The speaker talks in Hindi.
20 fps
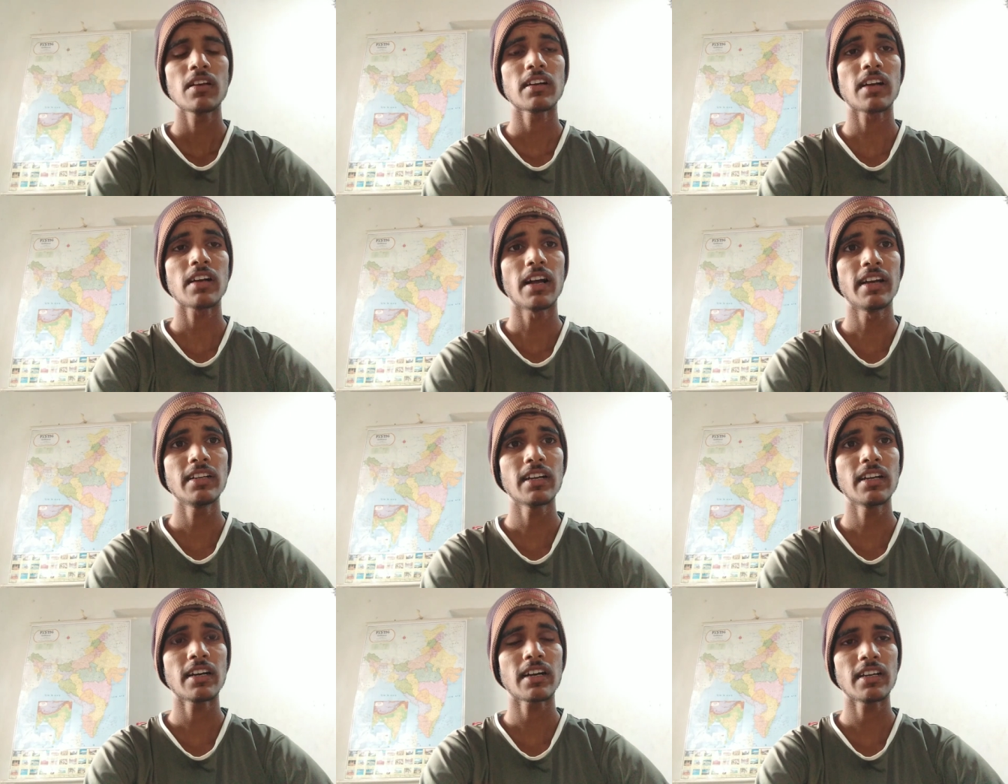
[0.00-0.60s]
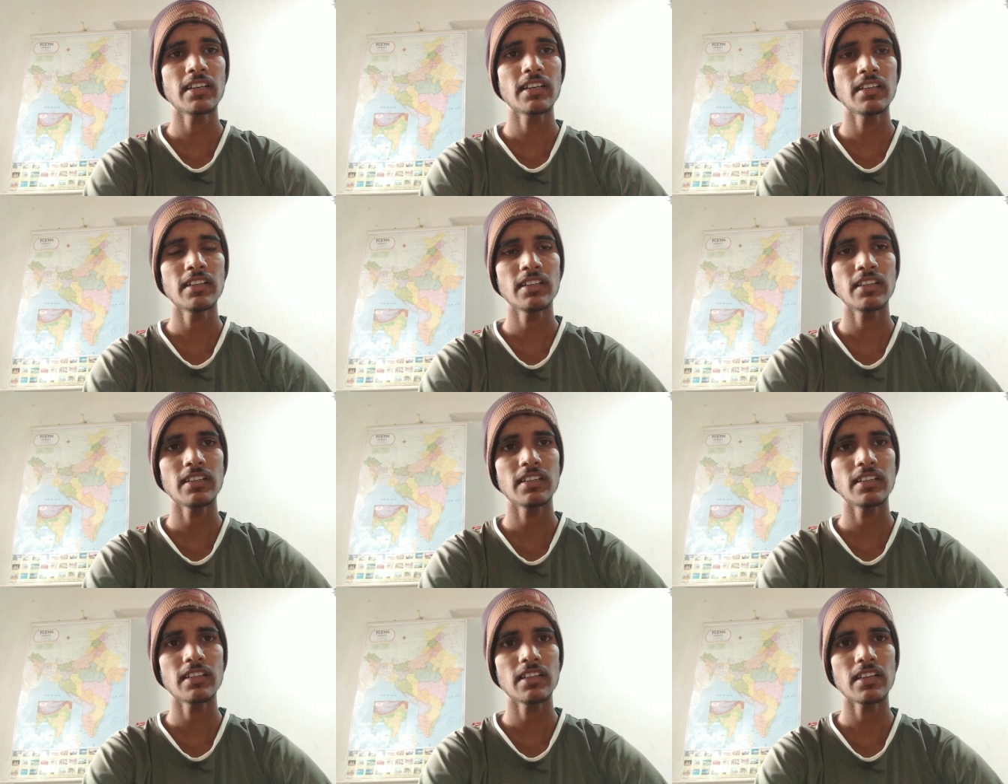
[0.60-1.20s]
कहीं ना कहीं
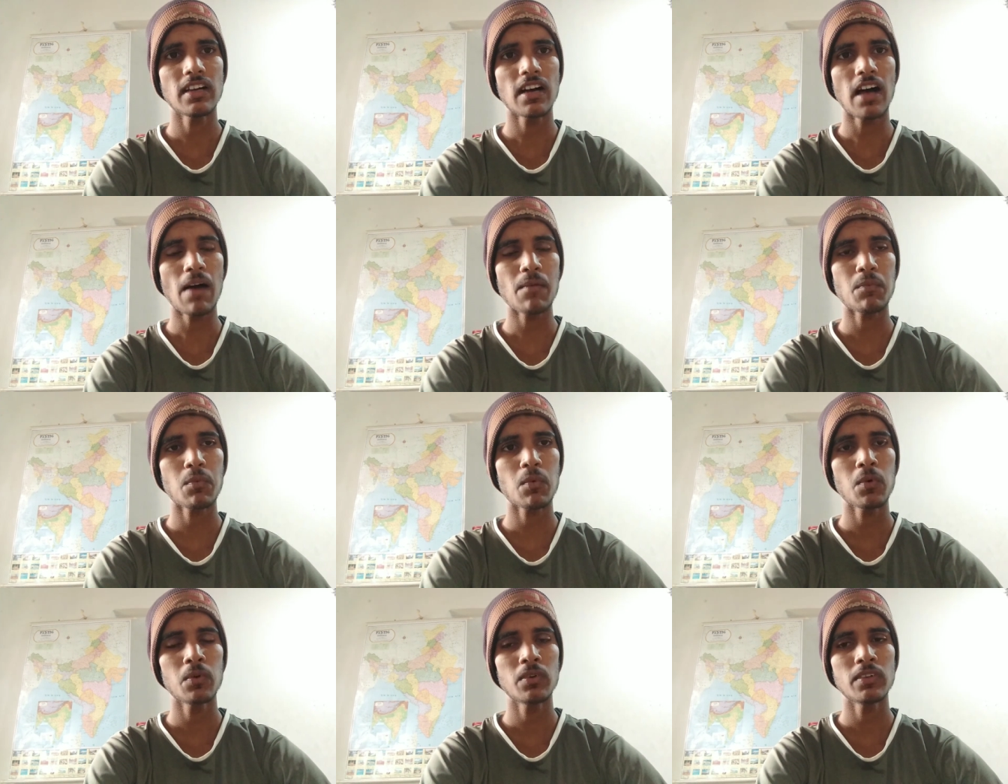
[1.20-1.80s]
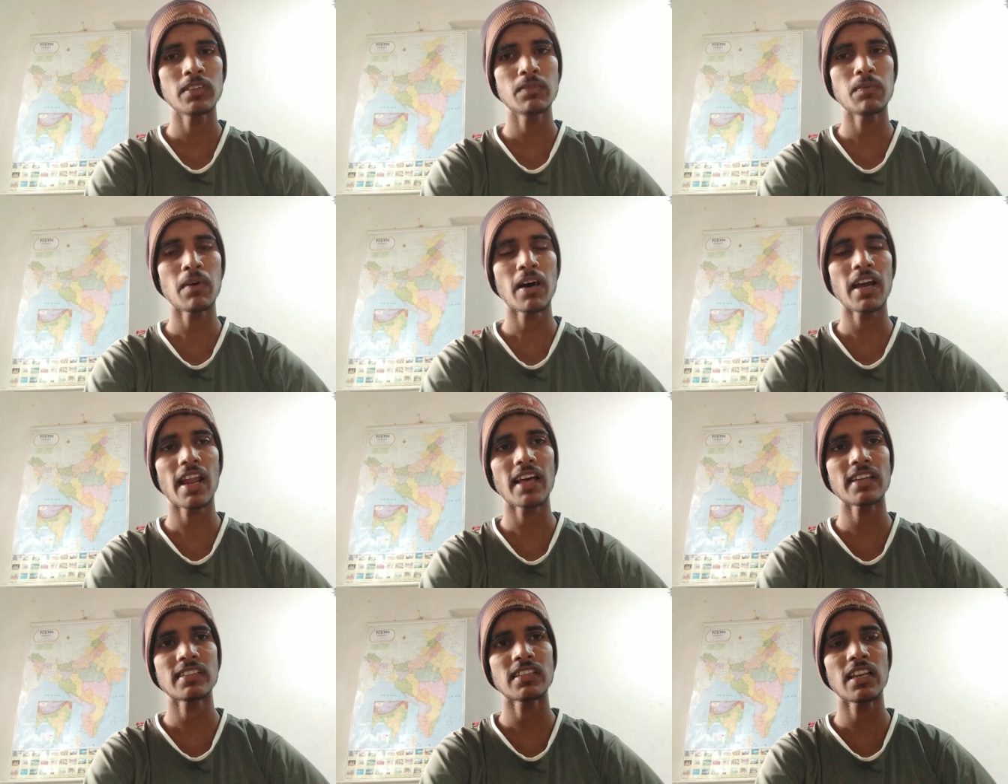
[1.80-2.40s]
आपको इस बार
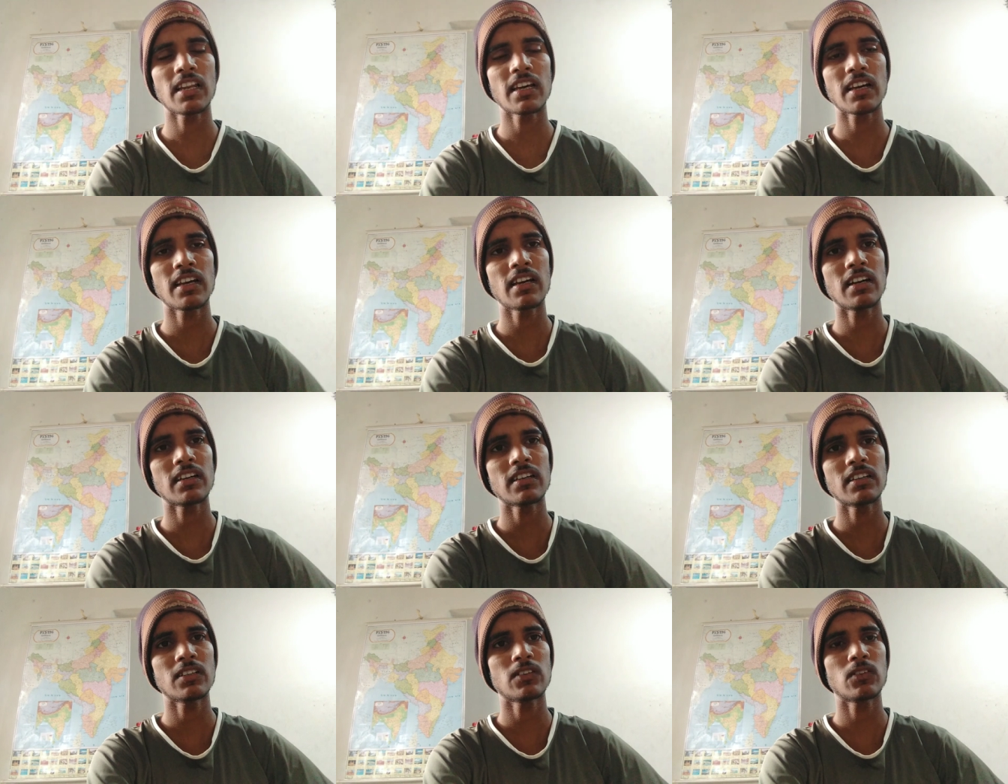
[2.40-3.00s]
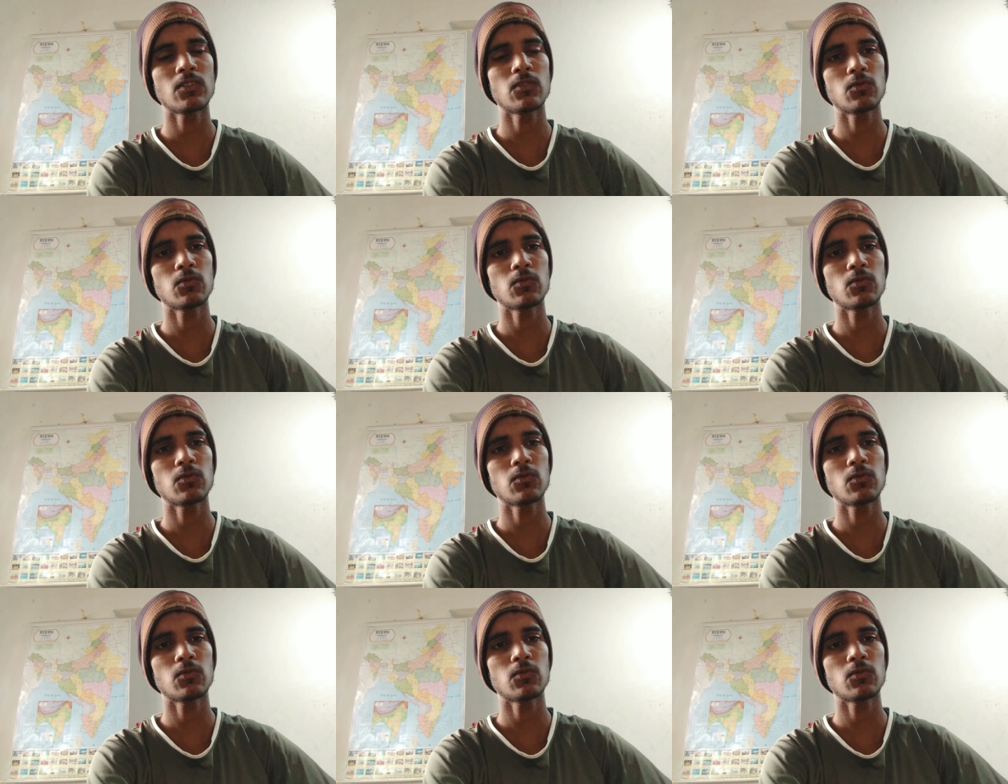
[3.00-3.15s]
ऐसा लगेगा कि